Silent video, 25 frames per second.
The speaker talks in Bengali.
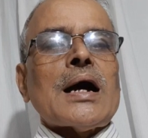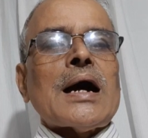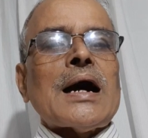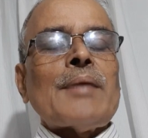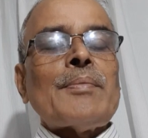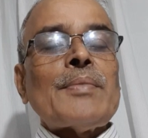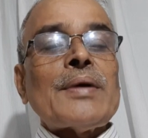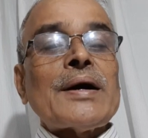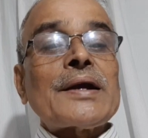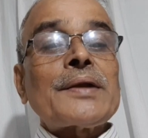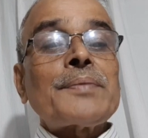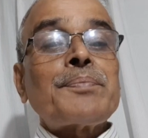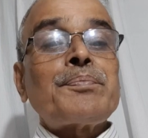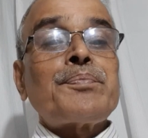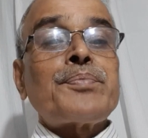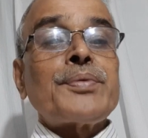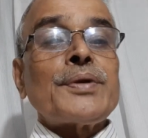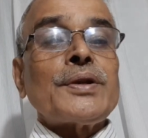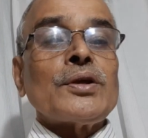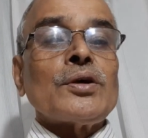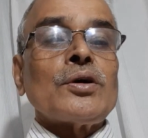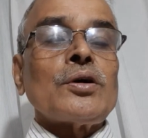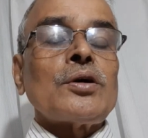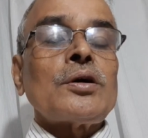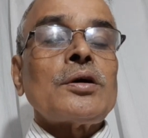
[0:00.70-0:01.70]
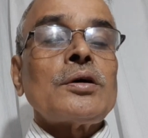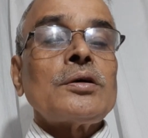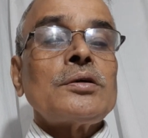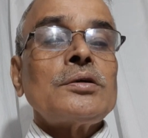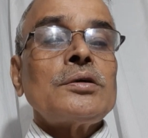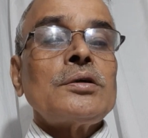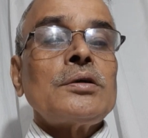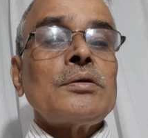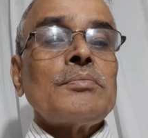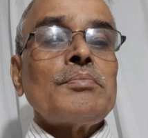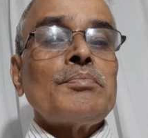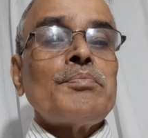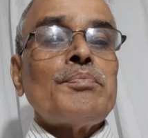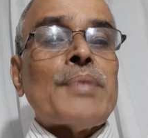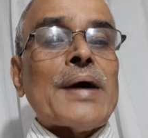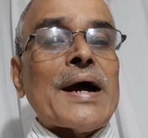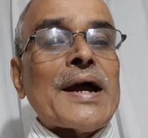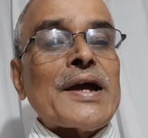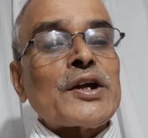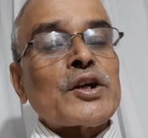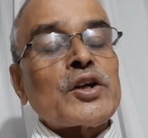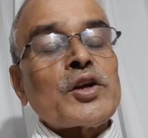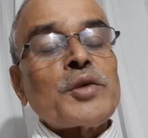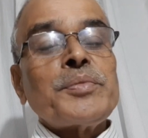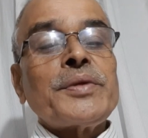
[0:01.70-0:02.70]
আমার প্রিয়
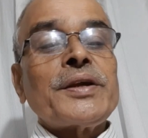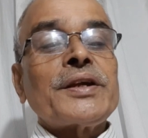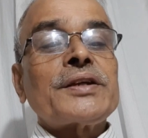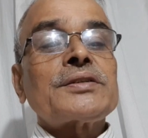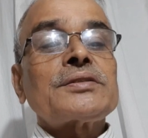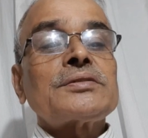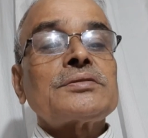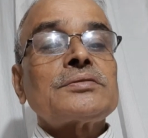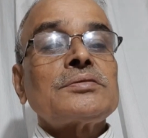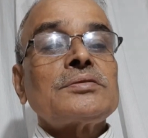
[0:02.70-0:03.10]
বায়োকেমিক